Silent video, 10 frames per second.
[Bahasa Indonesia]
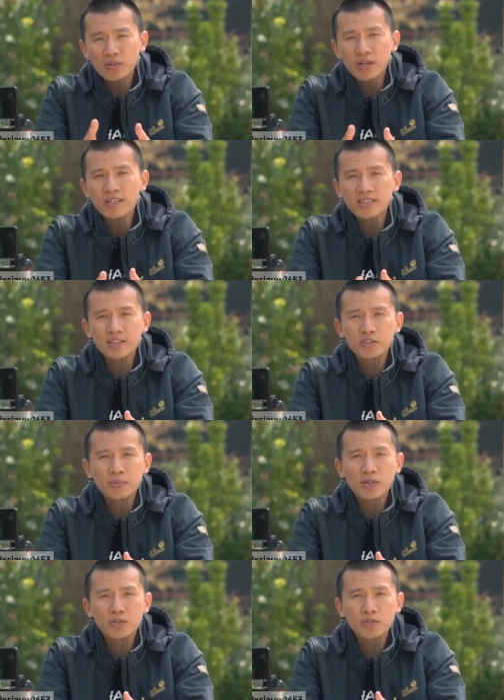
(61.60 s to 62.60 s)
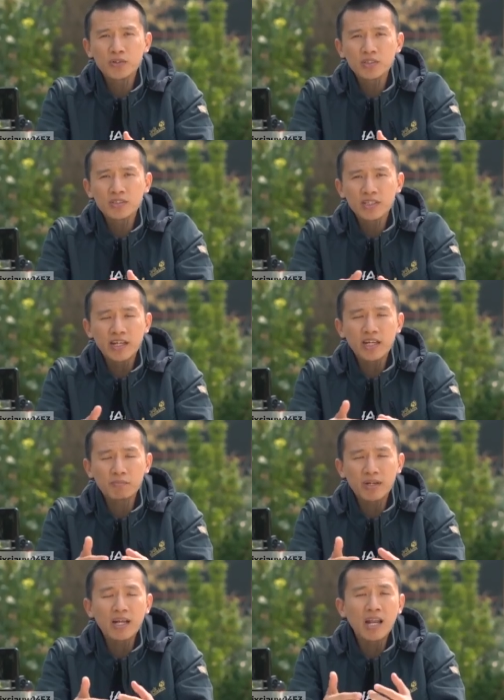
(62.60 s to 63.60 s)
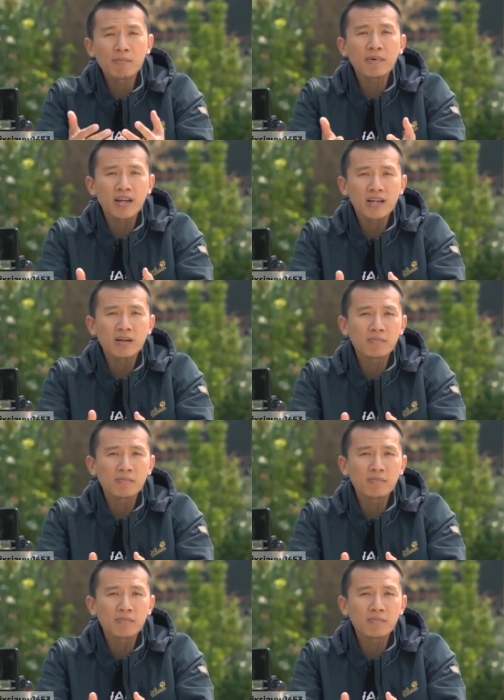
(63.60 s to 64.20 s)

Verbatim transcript: itulah saya coba untuk sedikit mendalamkan